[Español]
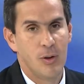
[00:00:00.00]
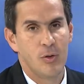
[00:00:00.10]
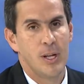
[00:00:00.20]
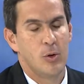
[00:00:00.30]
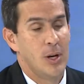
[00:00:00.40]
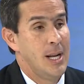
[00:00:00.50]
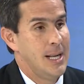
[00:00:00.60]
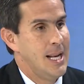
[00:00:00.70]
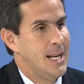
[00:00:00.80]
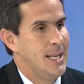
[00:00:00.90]
yo oficio directora
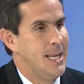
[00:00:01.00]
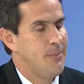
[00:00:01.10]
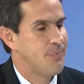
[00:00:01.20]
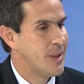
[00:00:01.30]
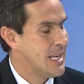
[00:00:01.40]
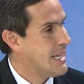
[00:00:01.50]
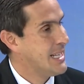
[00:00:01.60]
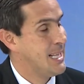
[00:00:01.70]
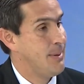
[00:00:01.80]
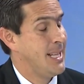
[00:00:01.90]
director general de la alcaldía,
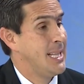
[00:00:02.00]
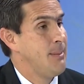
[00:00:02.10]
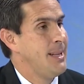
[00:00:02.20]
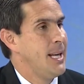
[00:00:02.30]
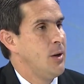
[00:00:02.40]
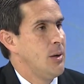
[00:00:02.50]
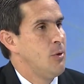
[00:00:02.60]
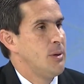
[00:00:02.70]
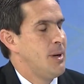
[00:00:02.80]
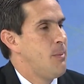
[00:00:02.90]
independientemente que nos
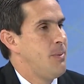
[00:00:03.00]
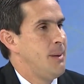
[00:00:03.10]
hayamos separado